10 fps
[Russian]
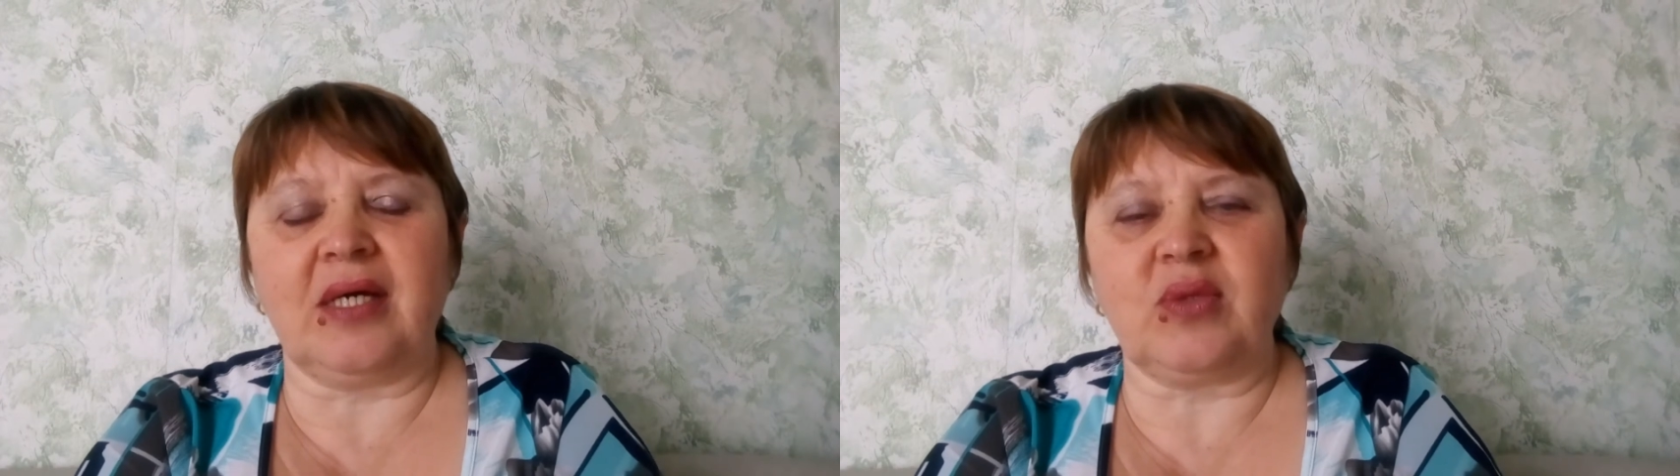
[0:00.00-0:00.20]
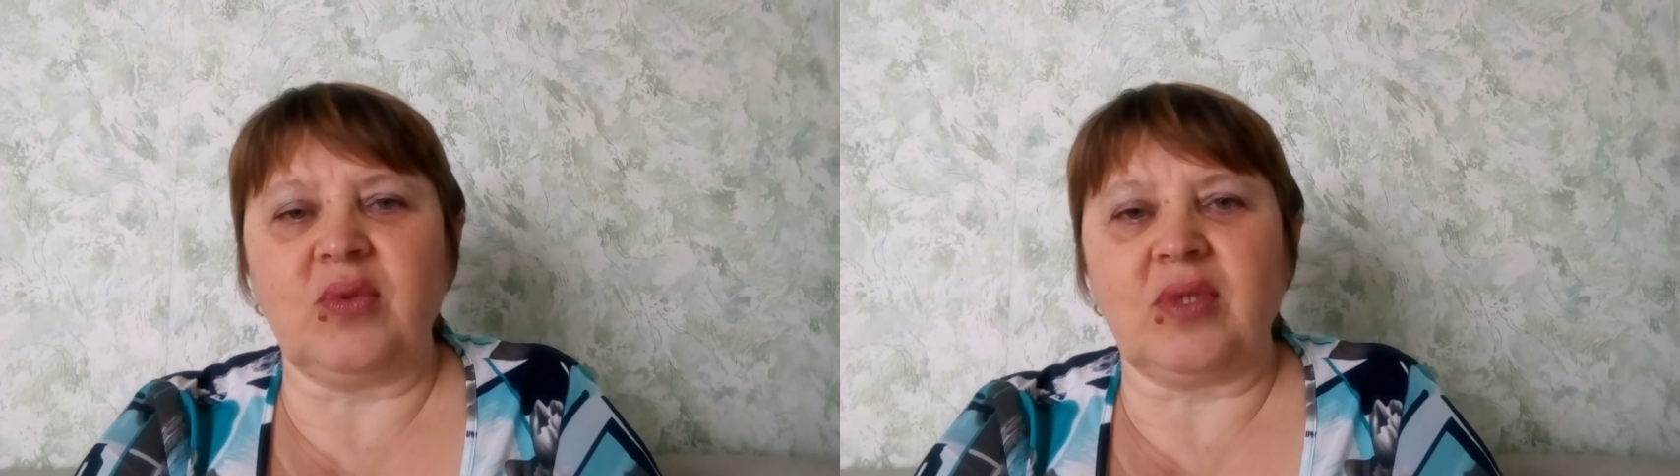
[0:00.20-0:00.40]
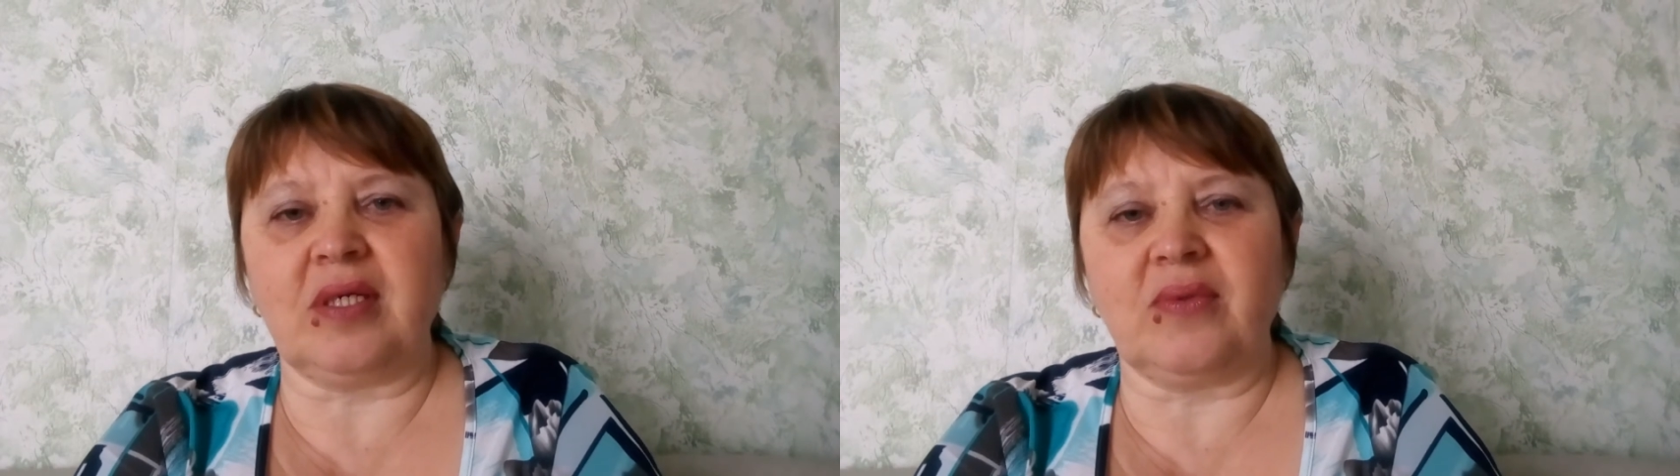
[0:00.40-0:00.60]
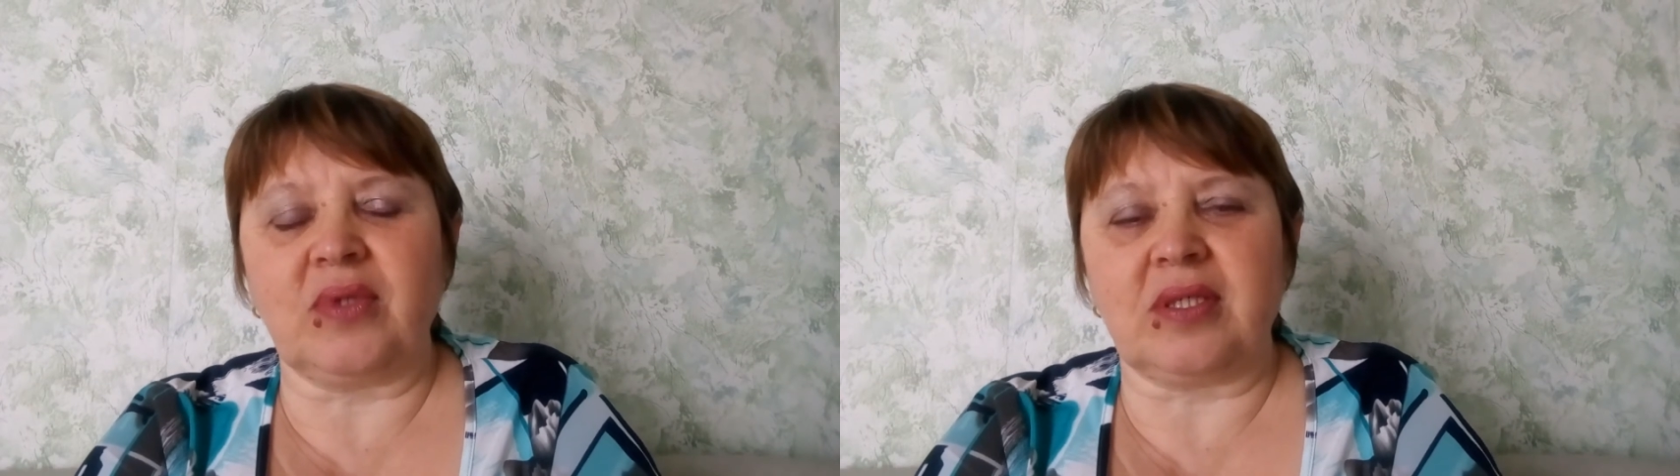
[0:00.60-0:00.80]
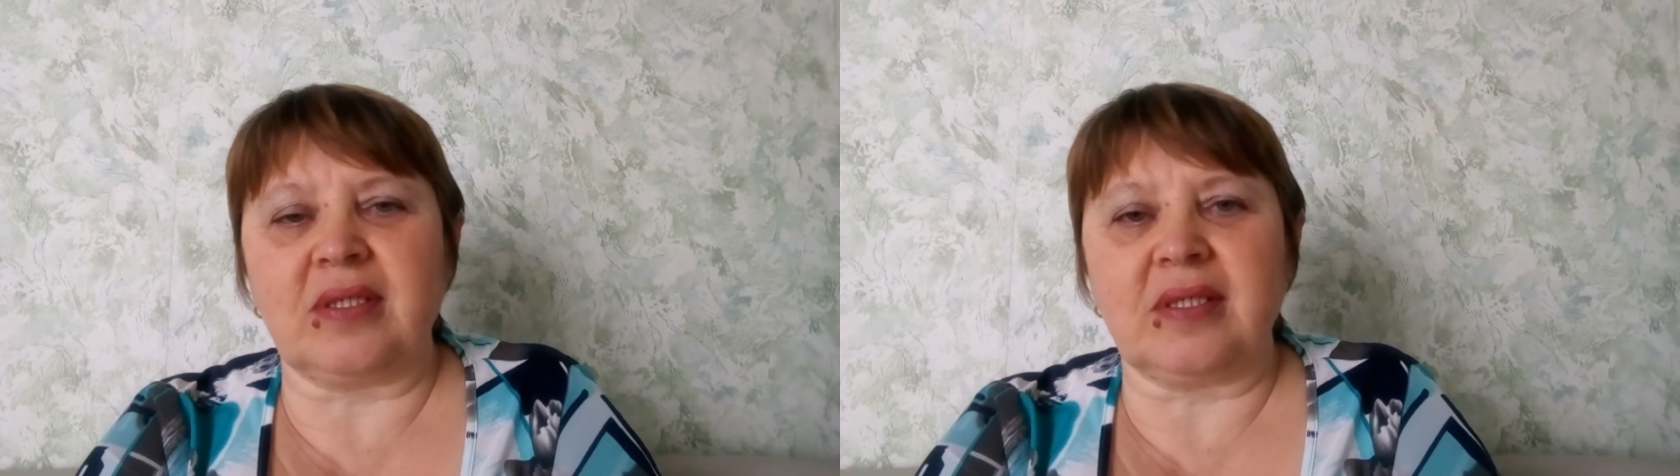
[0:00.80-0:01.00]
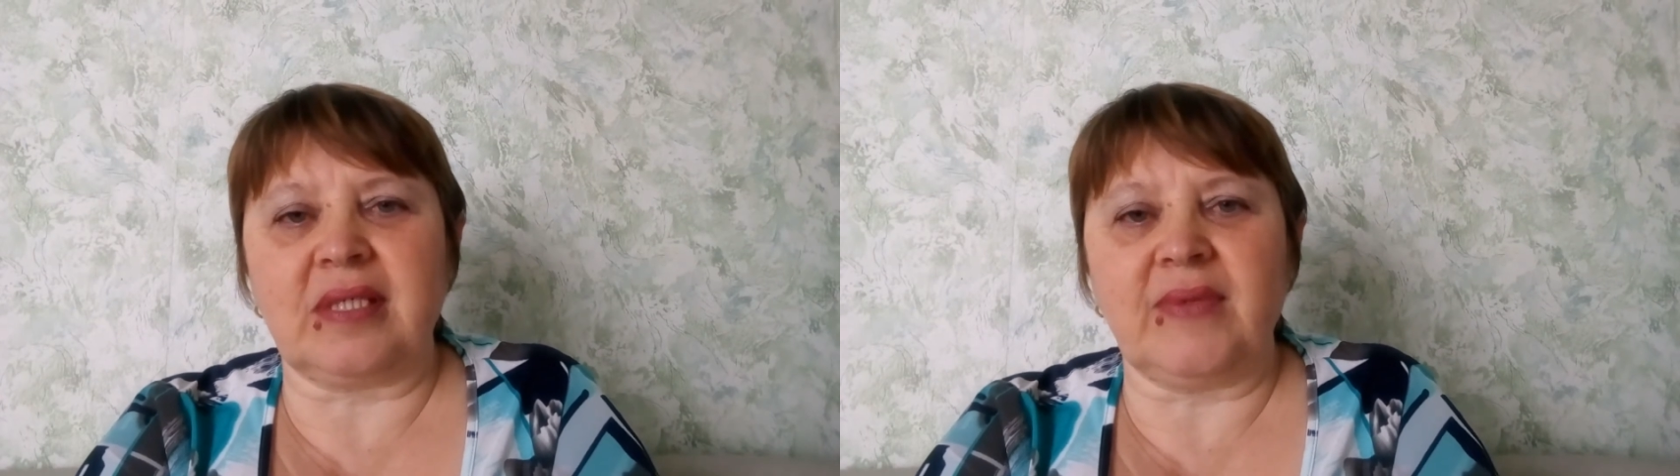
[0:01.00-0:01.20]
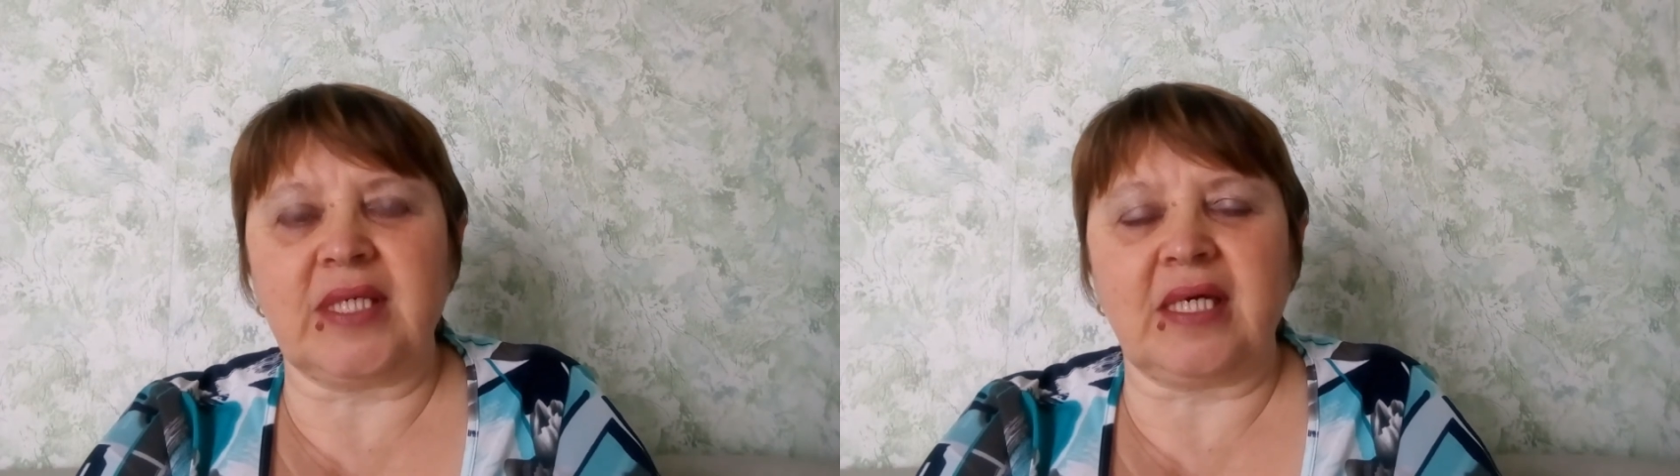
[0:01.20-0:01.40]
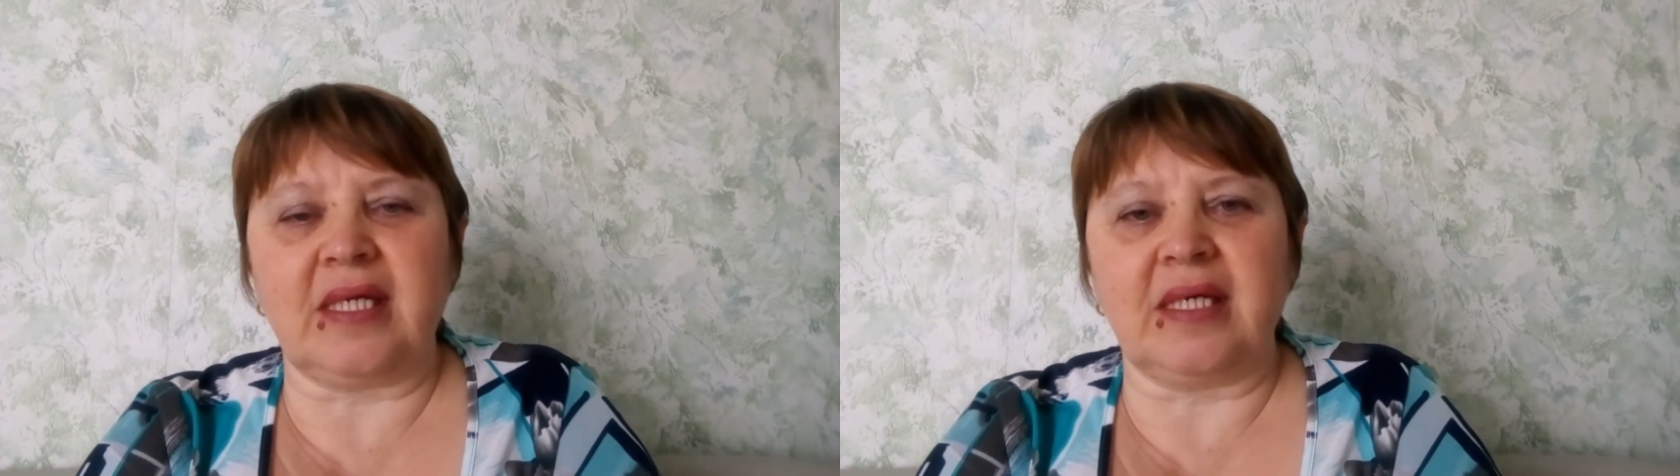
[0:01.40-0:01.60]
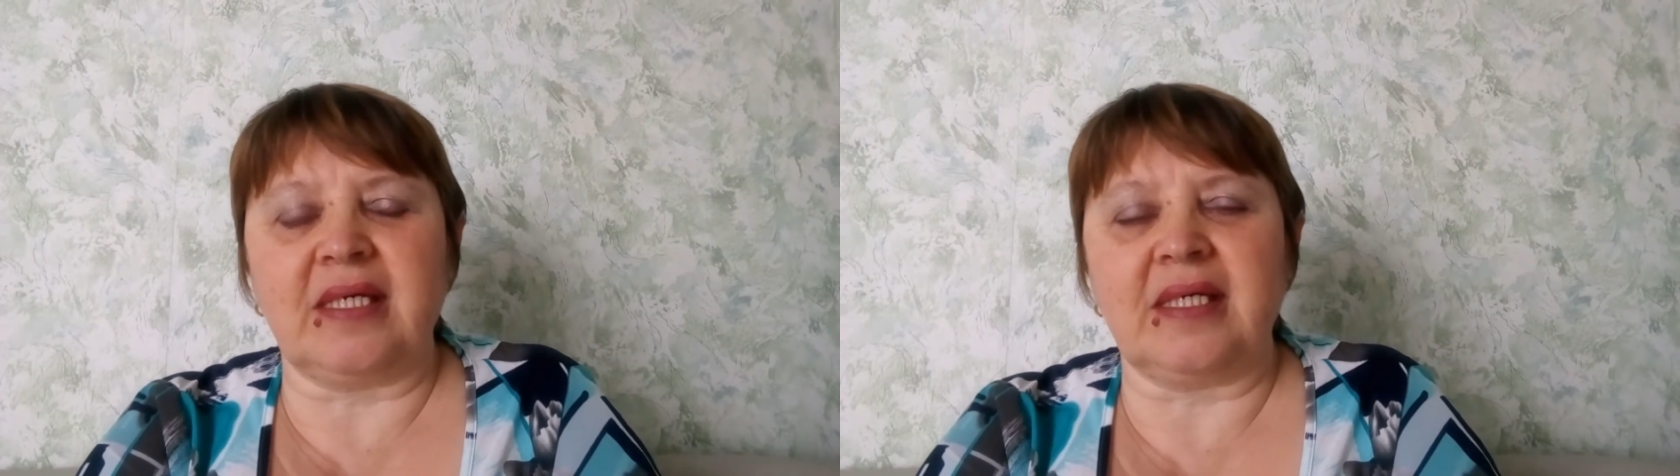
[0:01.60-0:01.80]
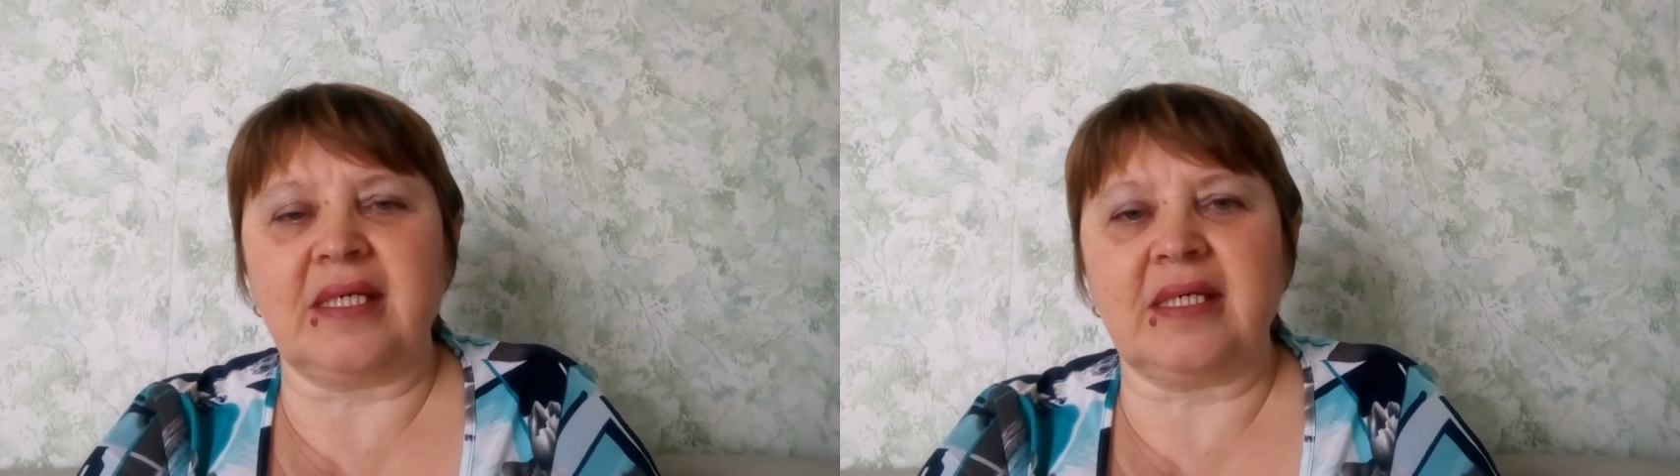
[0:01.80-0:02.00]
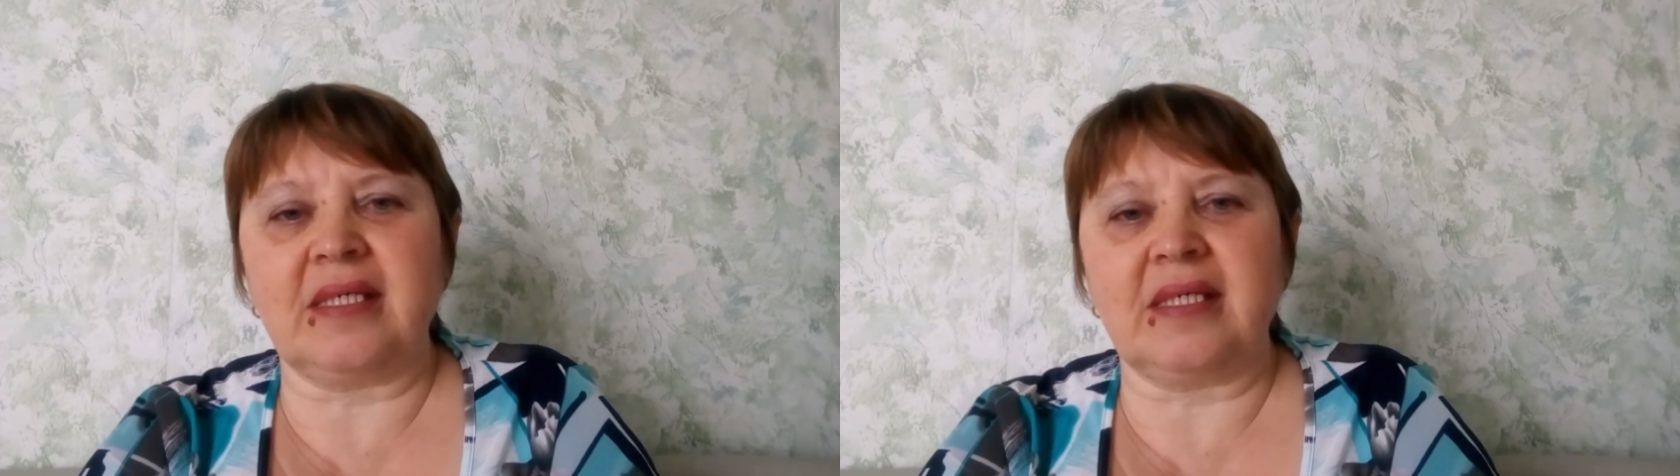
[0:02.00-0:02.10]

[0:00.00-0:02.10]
которые вот э, связала э,